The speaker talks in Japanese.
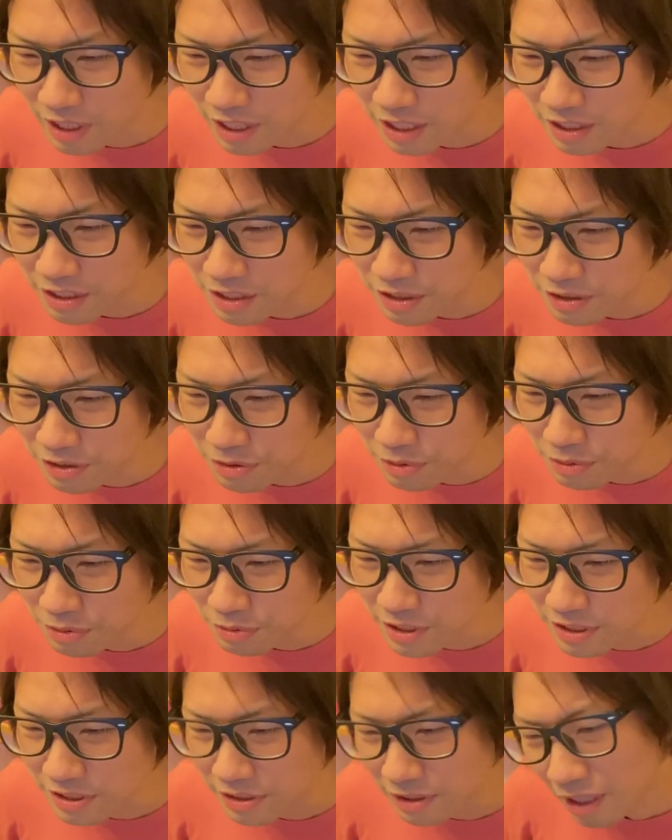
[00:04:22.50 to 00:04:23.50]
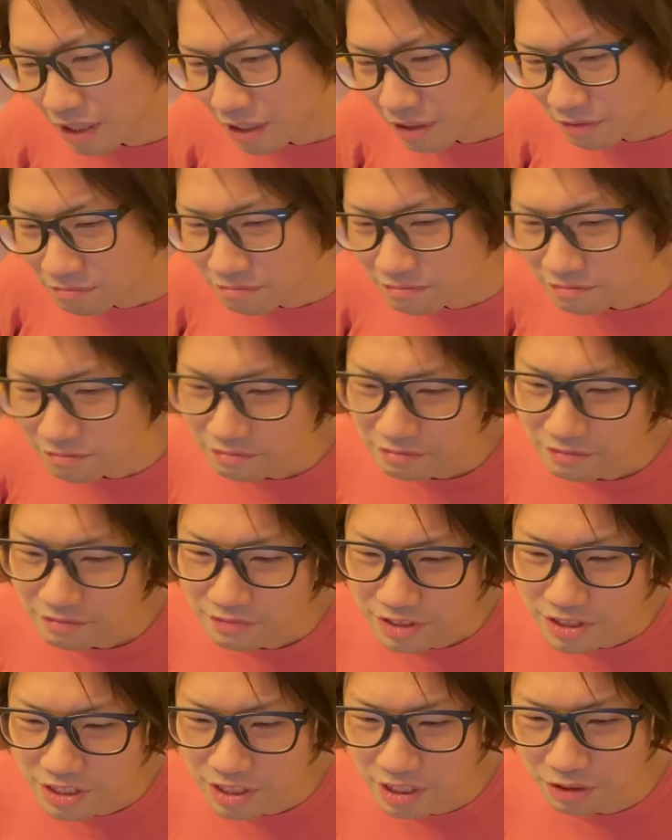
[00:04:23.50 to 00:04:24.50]
上げているようですが、
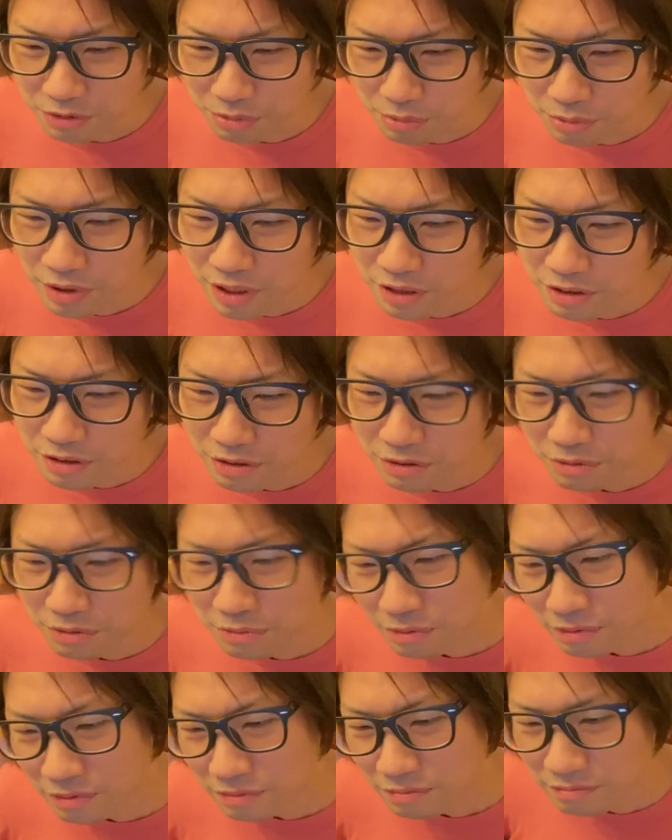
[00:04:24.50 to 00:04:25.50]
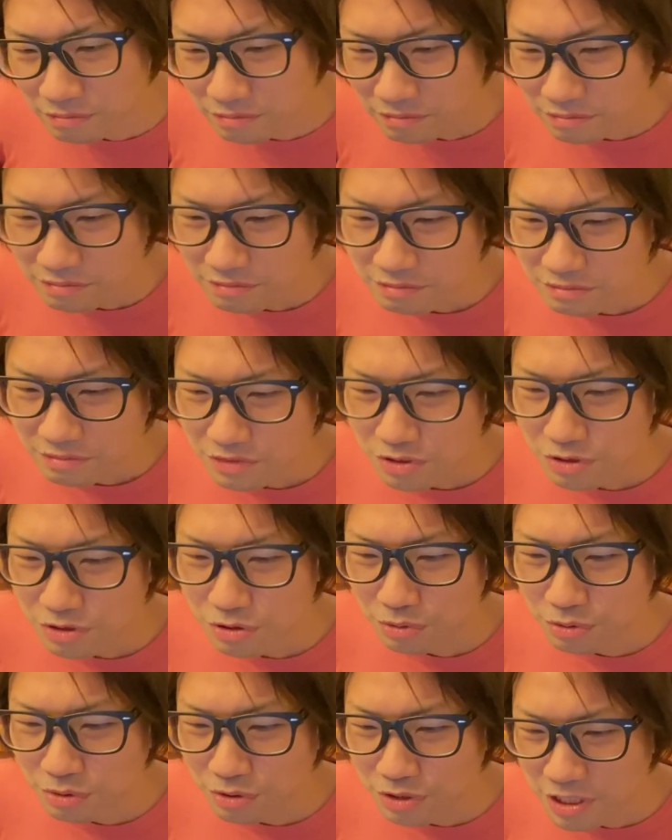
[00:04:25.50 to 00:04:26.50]
じゃあどうなっているの
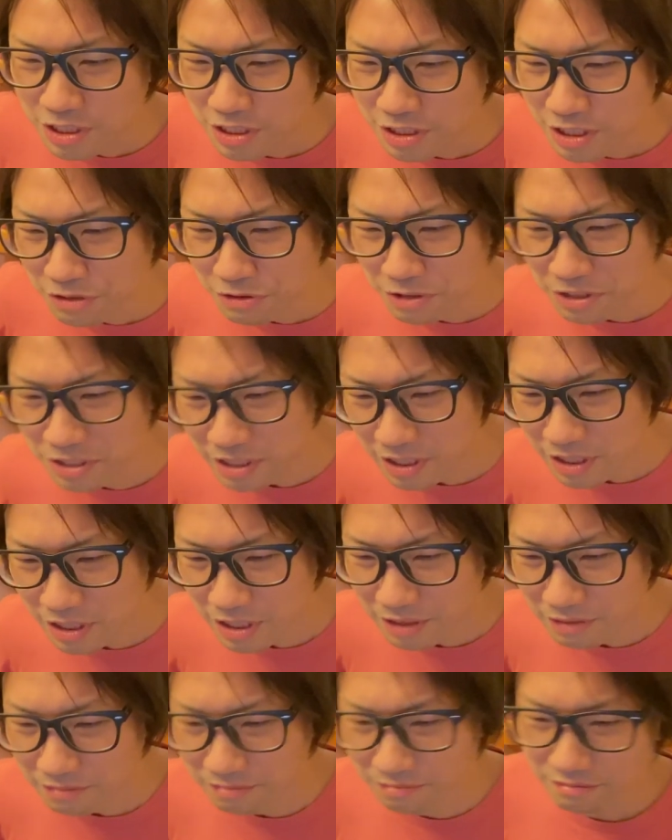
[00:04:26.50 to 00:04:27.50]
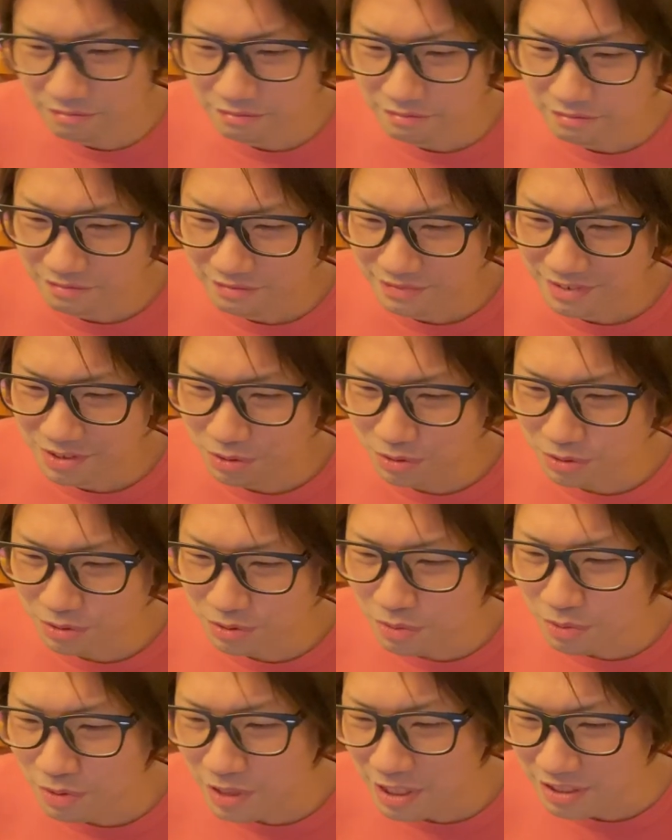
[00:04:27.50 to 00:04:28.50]
ちょうど記事に出る日に、卒
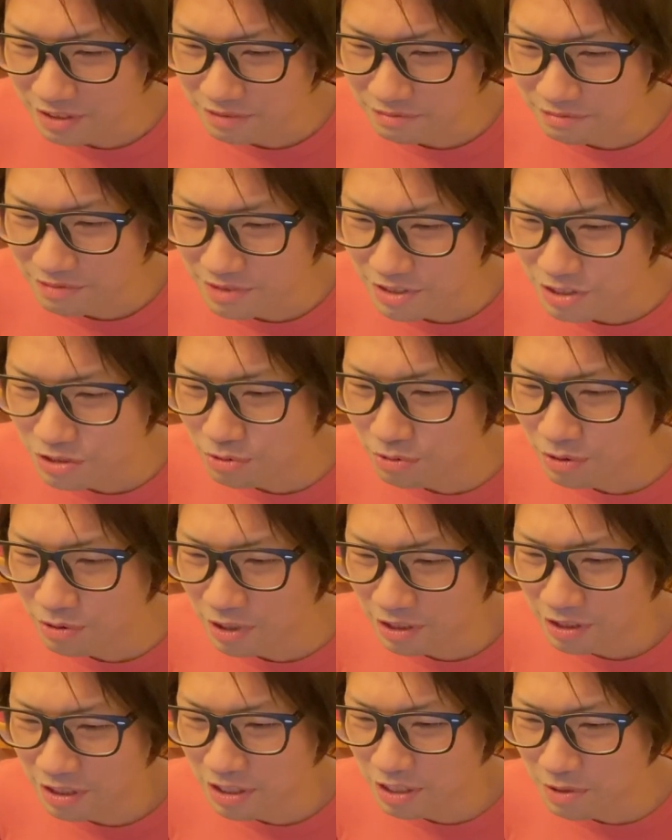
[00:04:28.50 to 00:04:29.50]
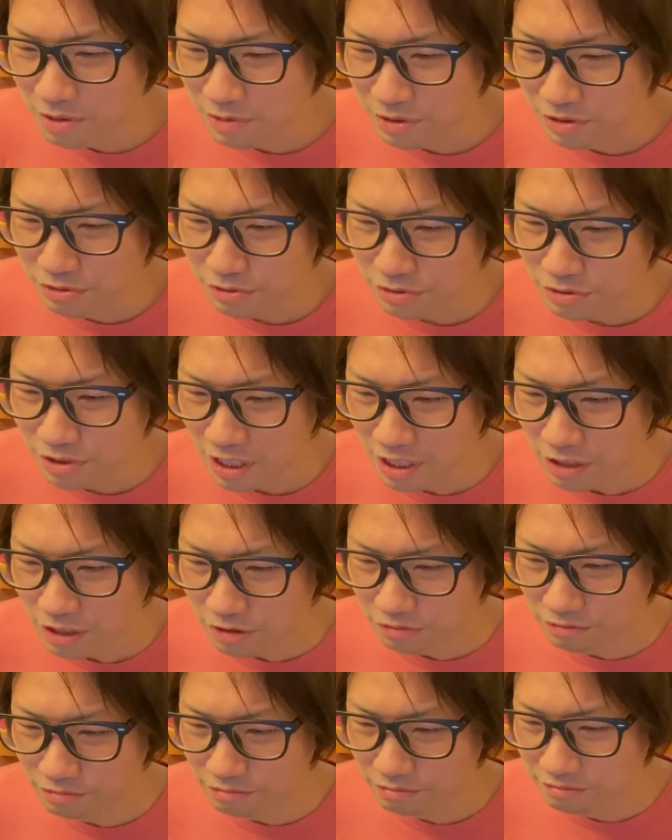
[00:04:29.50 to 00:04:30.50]
コンあり、地上波 TV はスルーされ
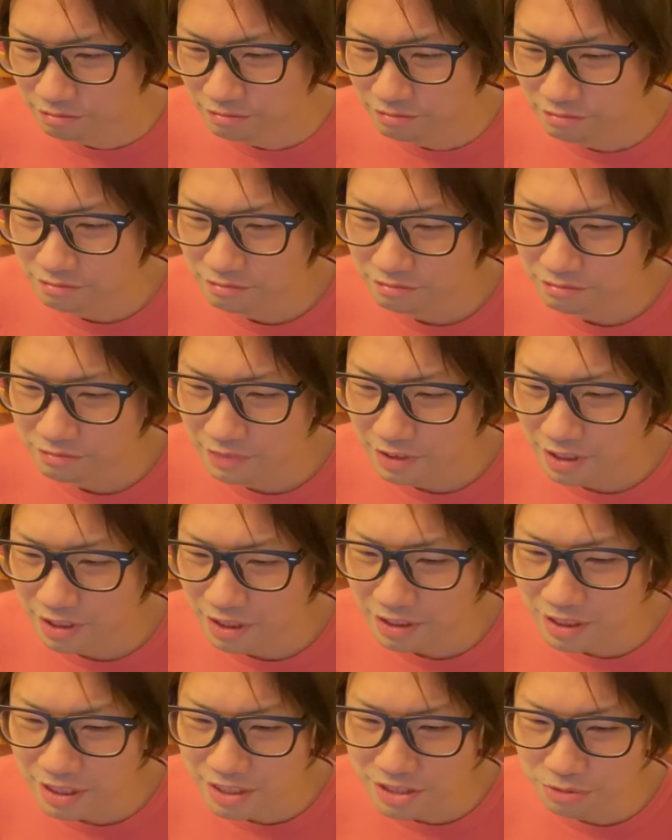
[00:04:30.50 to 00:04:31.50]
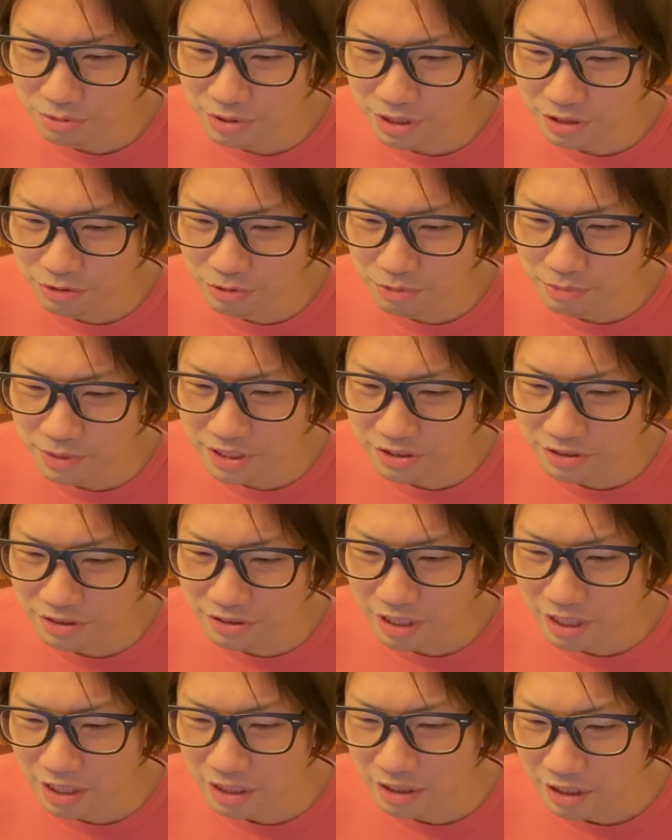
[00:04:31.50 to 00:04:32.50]
る。かなり省略込めです
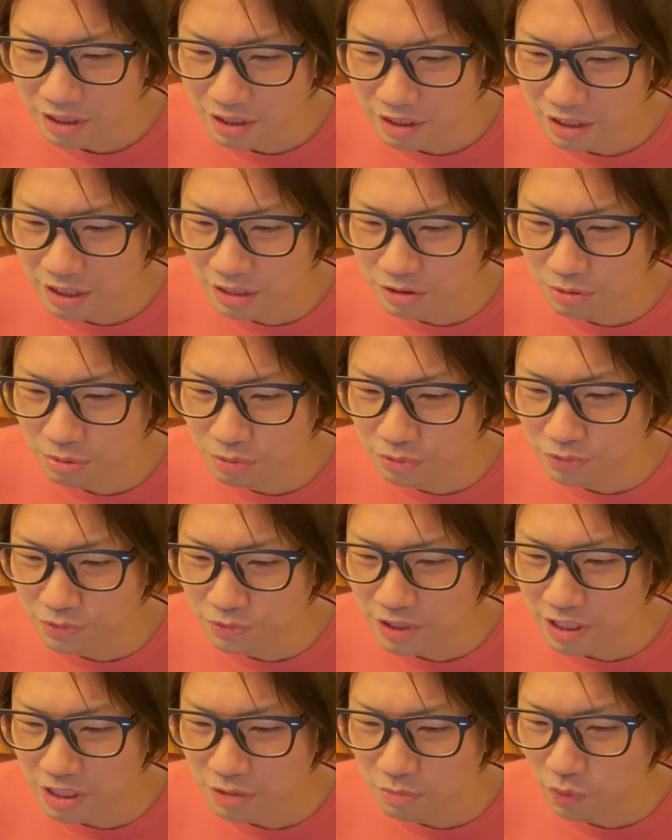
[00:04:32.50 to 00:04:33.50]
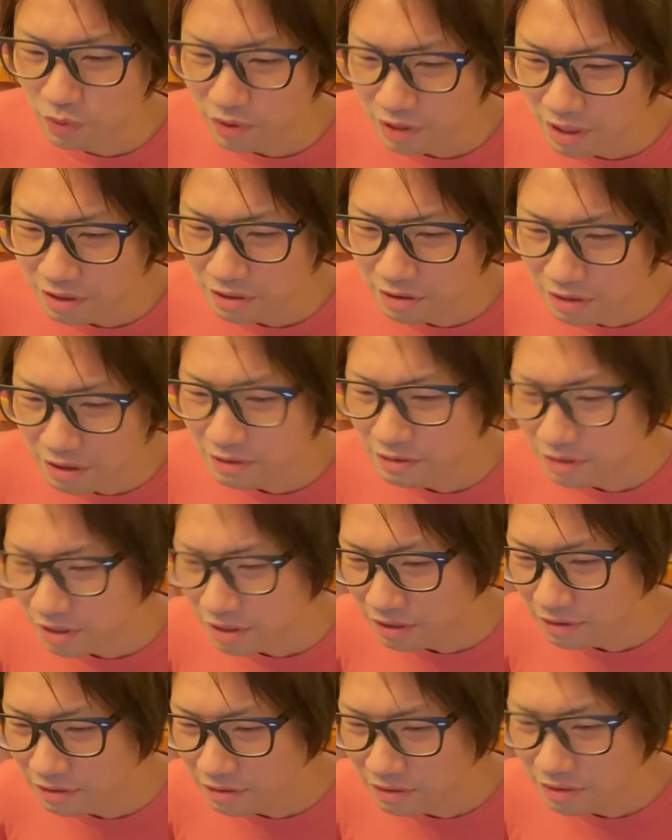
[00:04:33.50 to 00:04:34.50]
が、後の2人も、点点点。